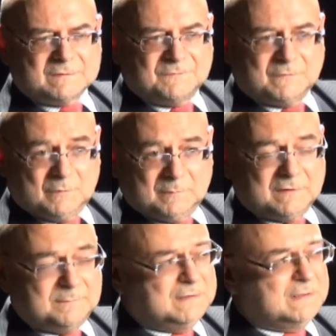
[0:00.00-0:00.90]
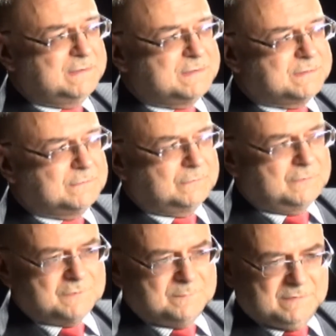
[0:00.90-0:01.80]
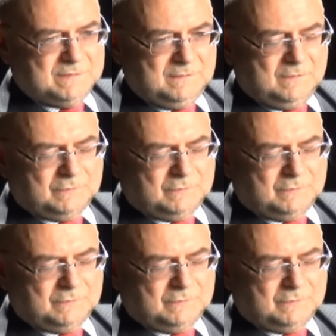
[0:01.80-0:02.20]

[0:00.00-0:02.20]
zwykłym kryminalistom, którzy, byli,